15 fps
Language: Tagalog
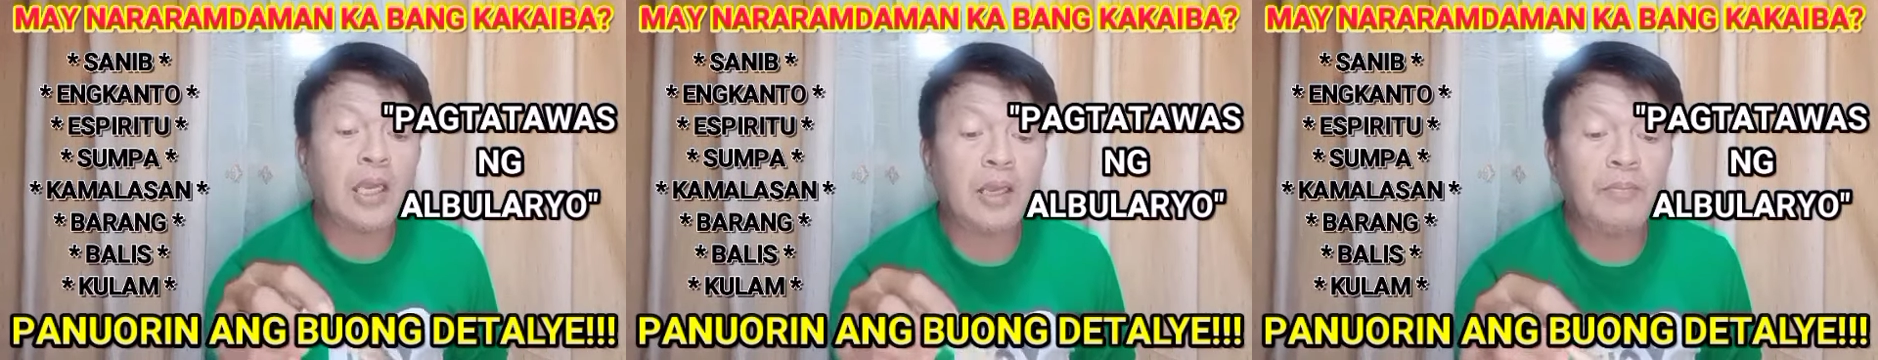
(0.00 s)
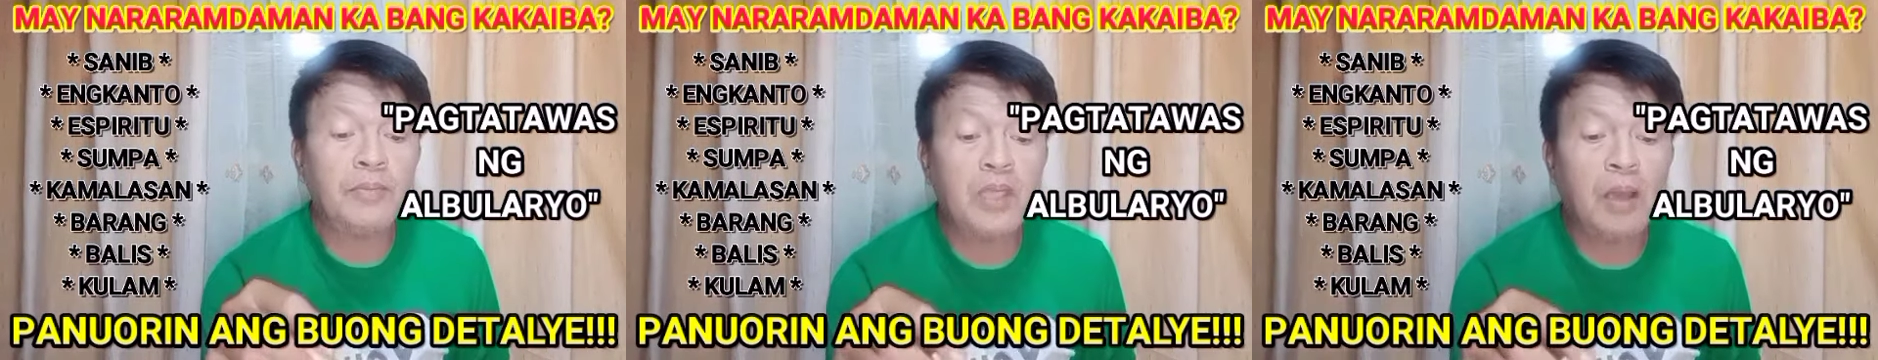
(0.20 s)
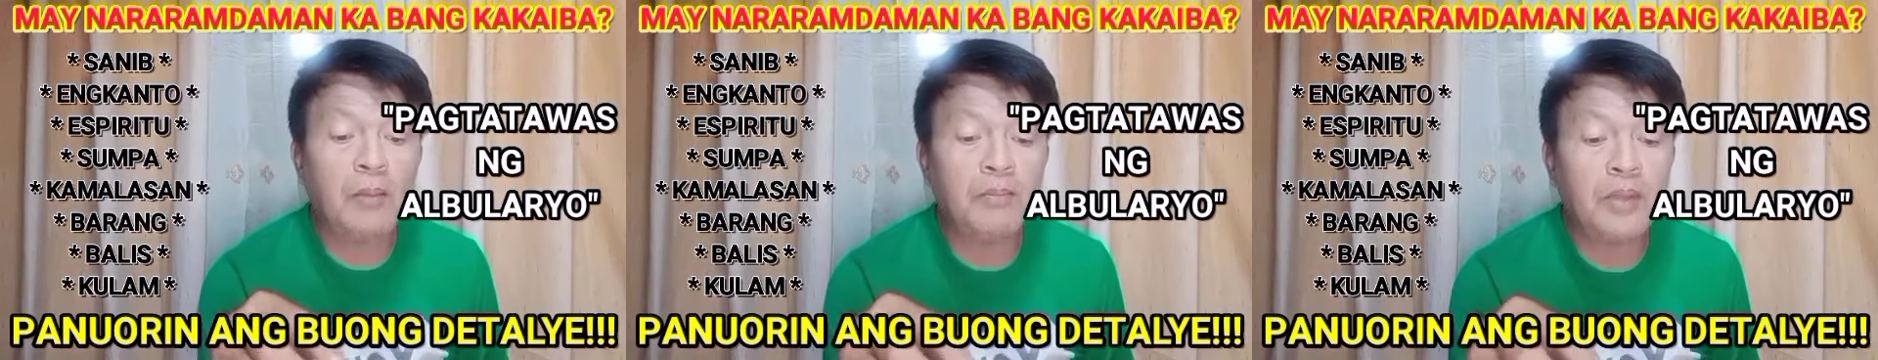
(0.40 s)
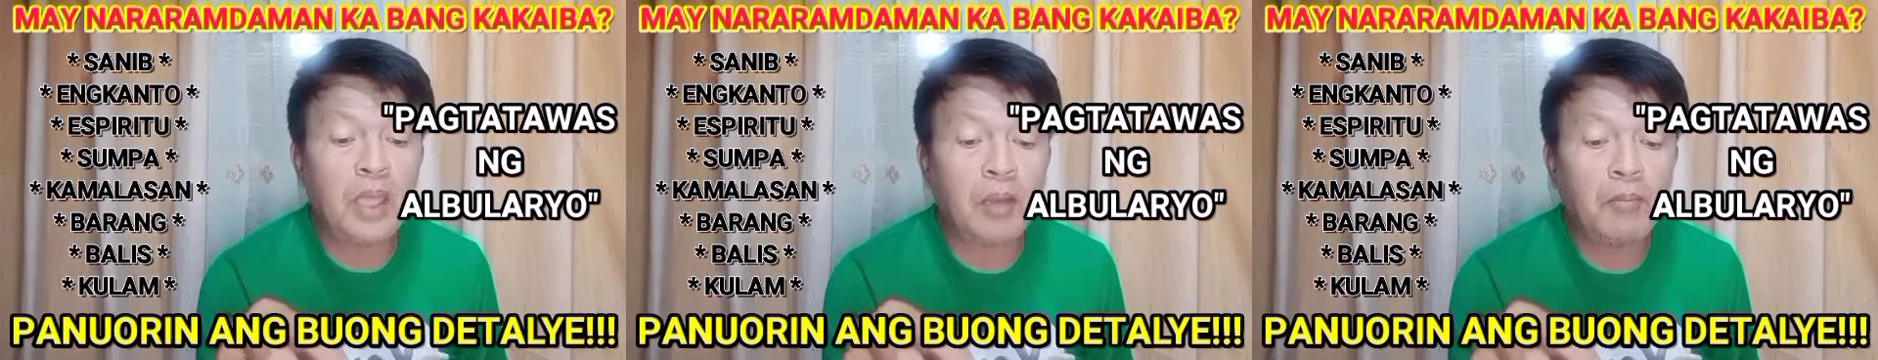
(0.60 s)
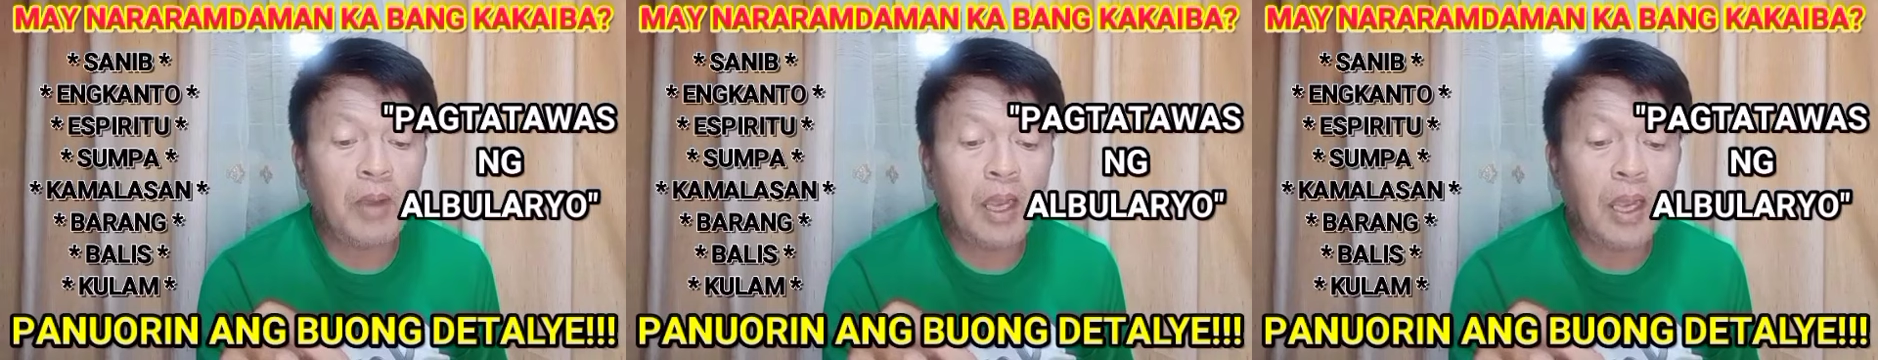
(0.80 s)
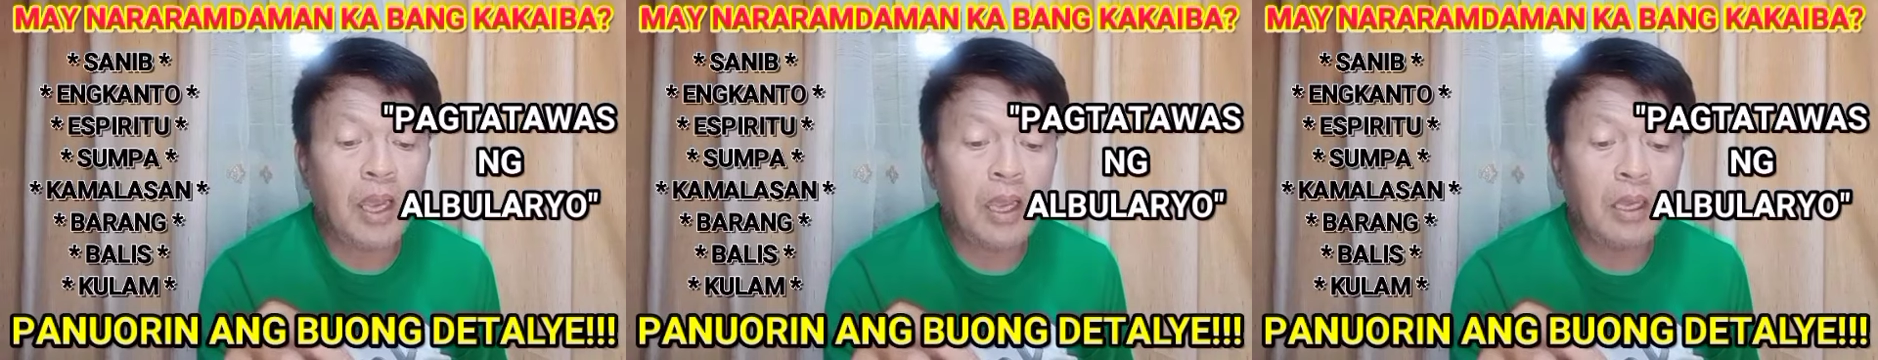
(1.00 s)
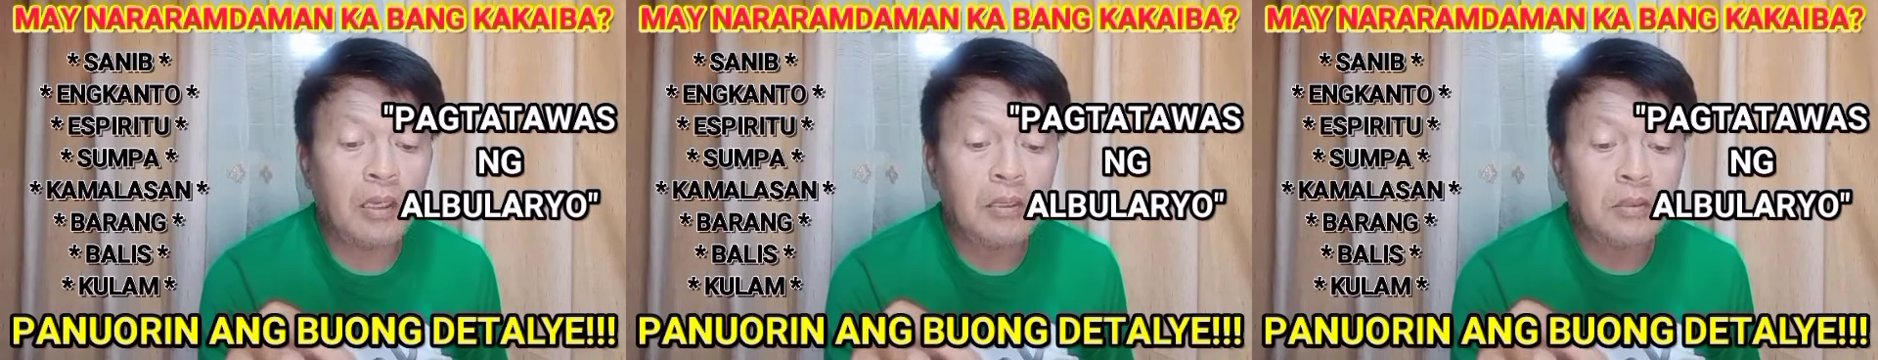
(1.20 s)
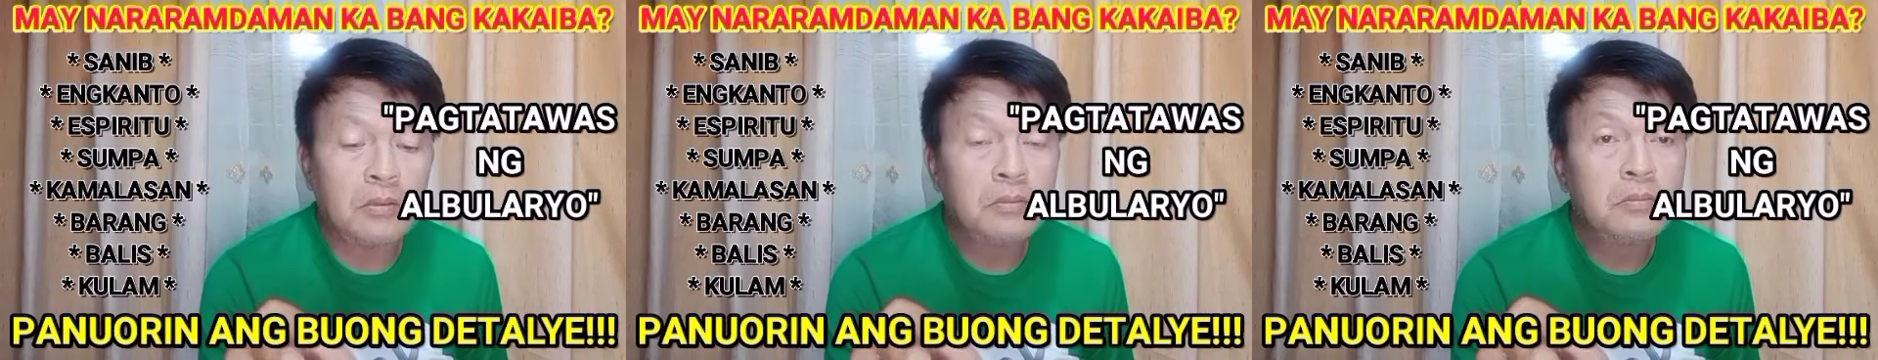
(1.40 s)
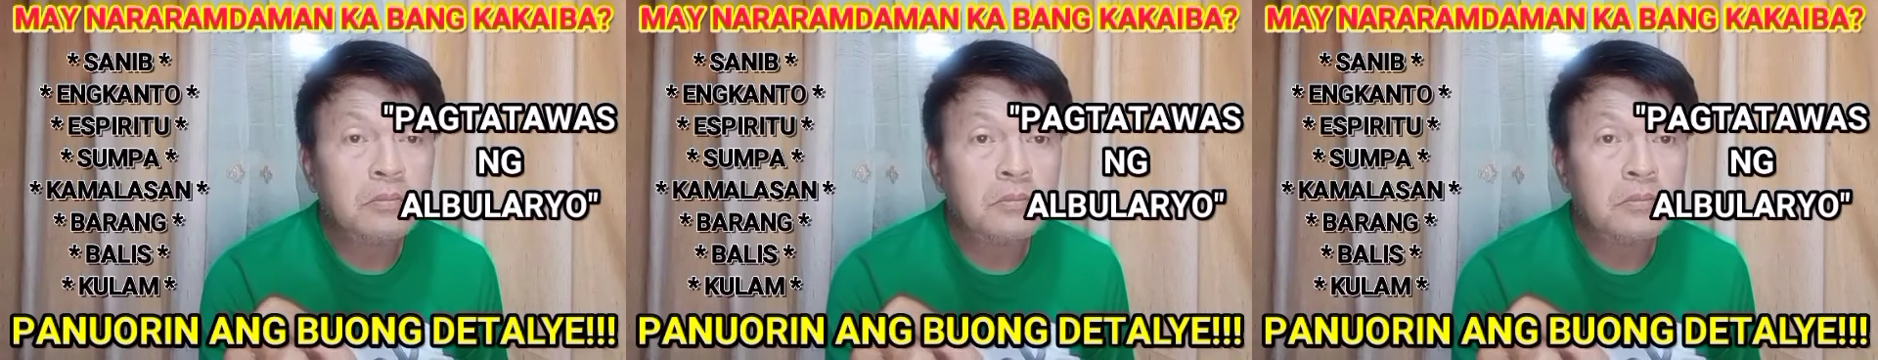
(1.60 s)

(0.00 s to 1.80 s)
nakakaramdam ng mga